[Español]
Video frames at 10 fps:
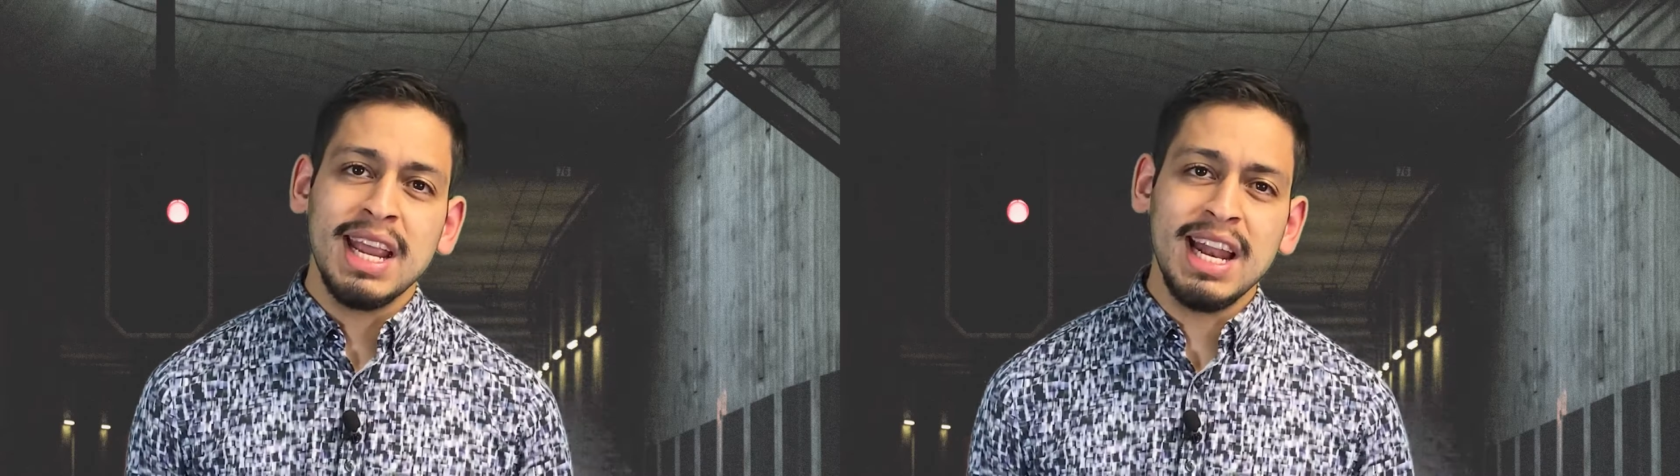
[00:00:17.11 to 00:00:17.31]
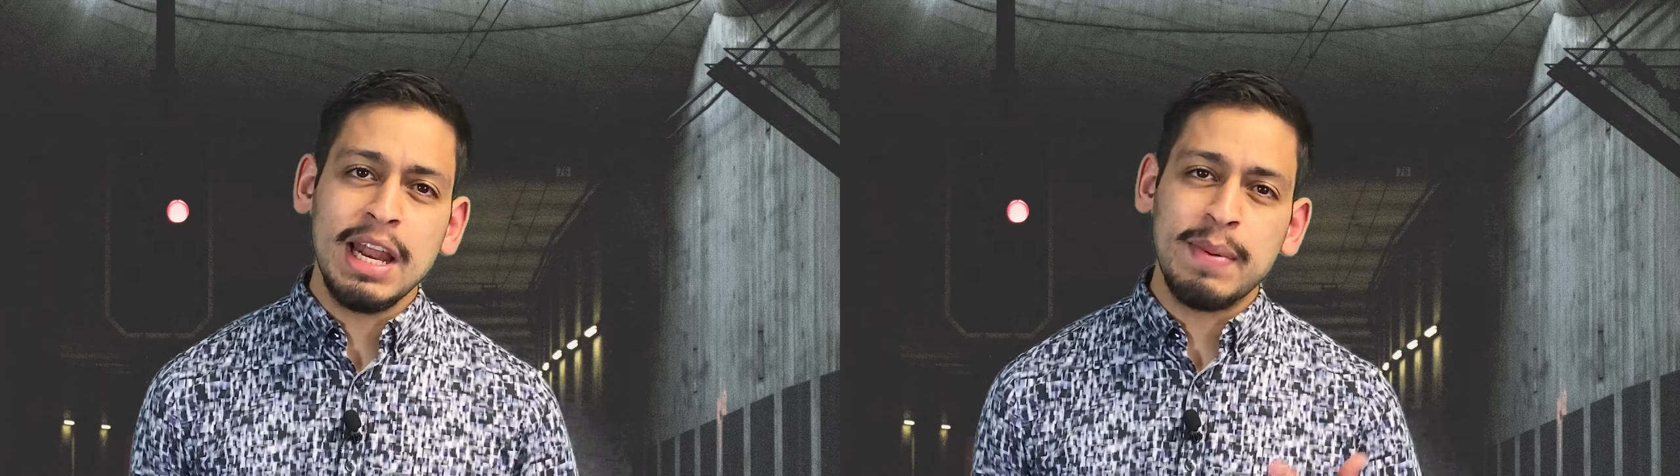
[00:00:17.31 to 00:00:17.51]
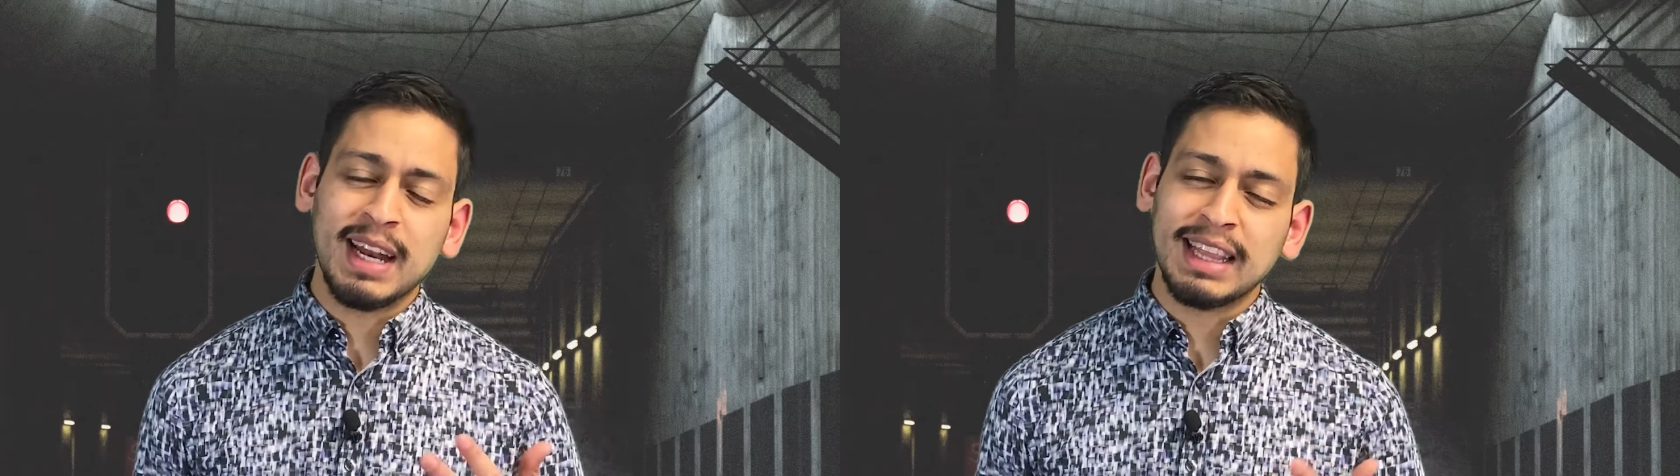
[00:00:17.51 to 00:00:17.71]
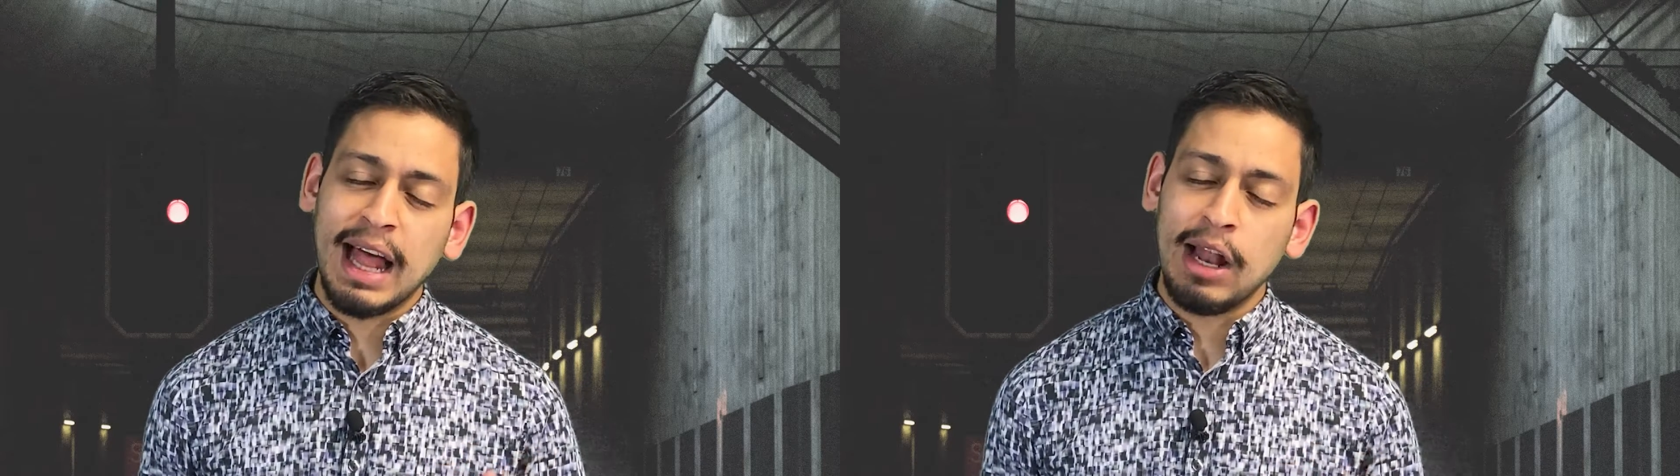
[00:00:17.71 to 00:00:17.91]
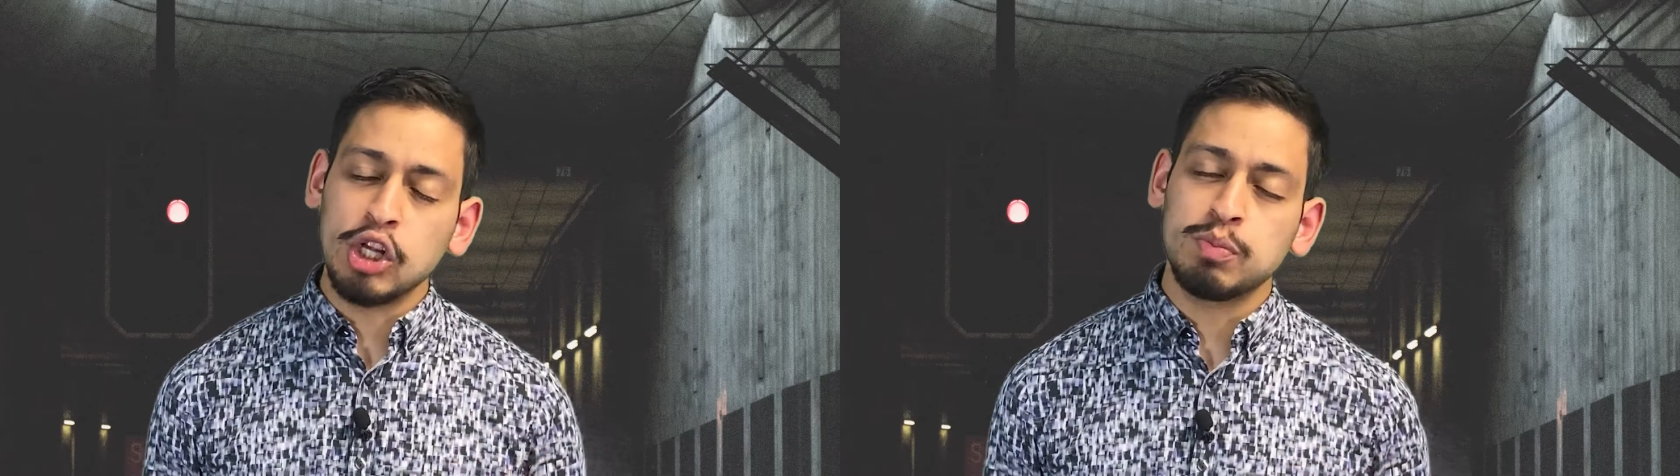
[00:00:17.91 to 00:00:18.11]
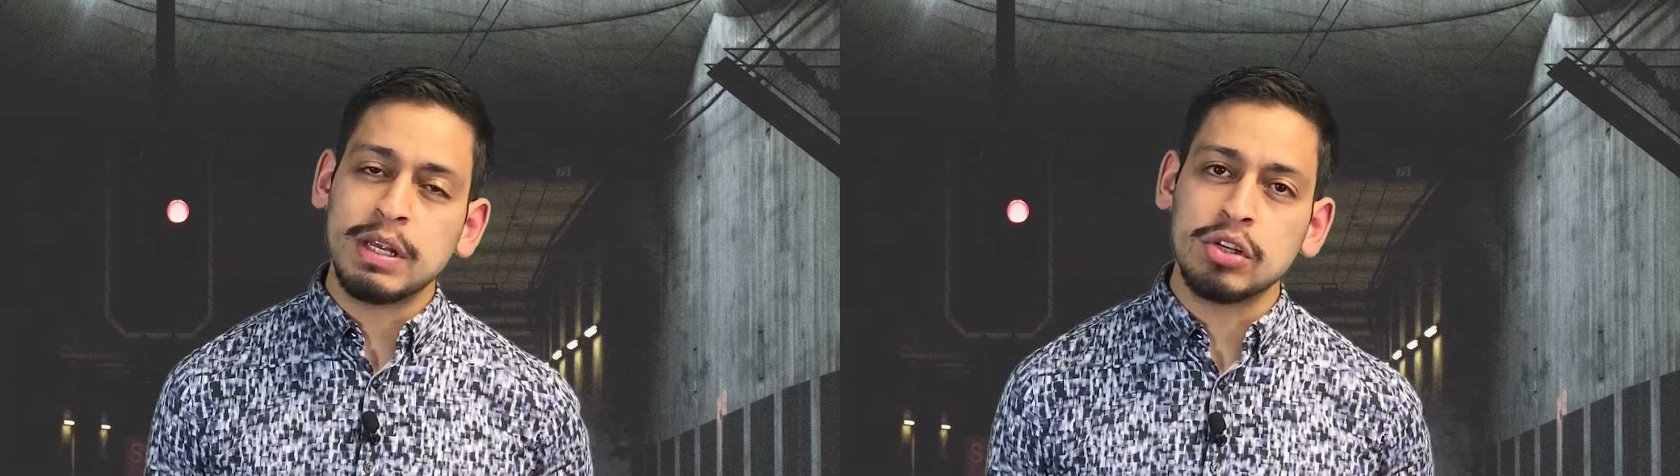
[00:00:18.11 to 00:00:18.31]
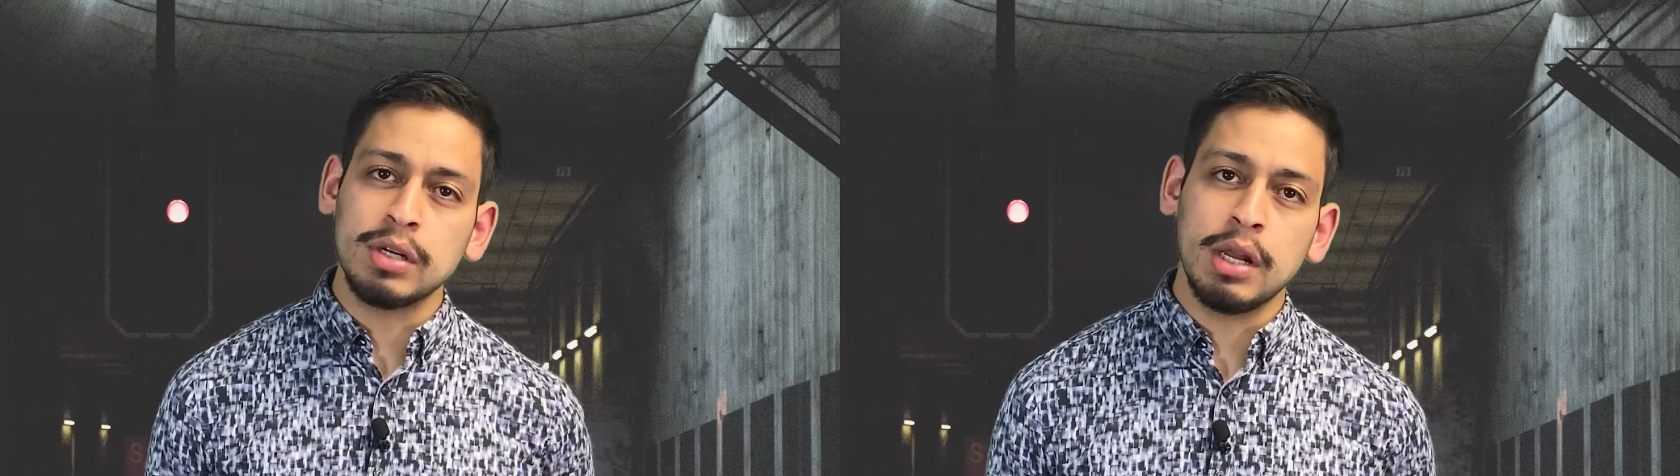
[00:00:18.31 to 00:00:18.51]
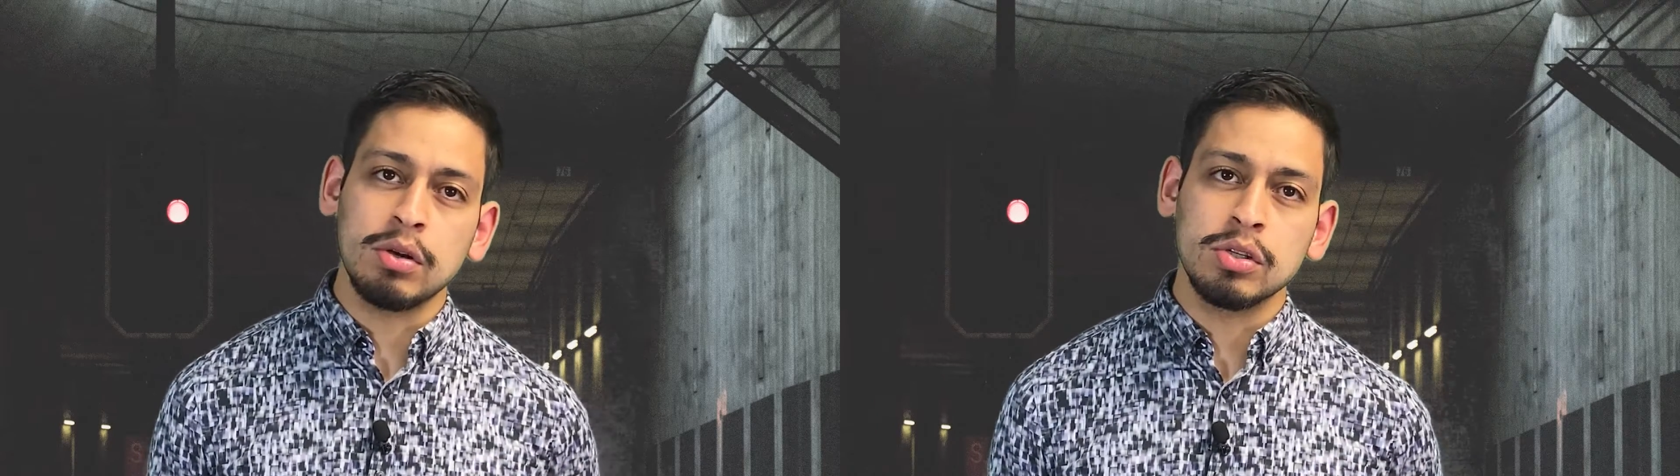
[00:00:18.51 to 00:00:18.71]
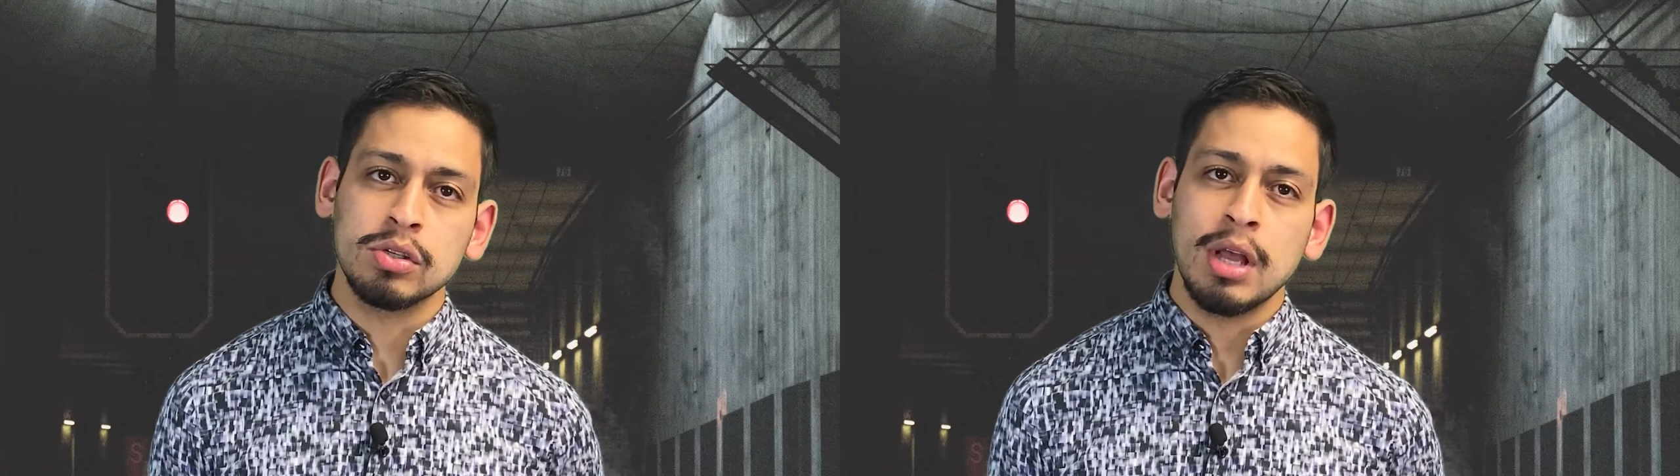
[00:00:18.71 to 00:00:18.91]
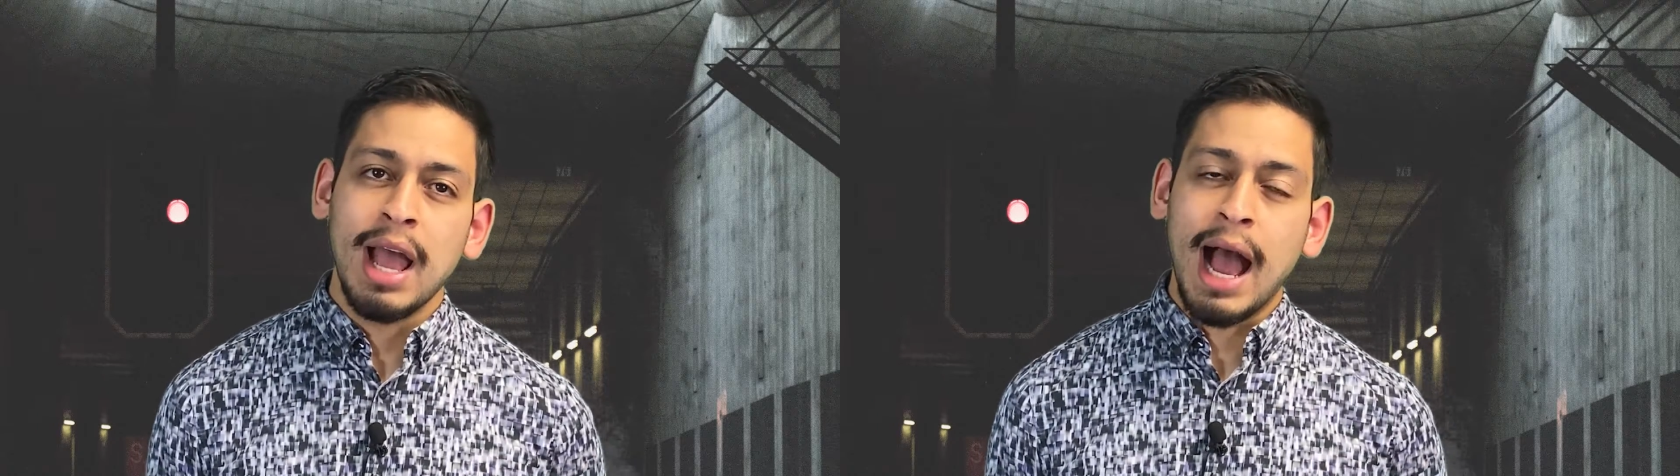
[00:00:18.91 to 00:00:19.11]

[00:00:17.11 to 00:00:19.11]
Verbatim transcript: y libertad a los prisioneros,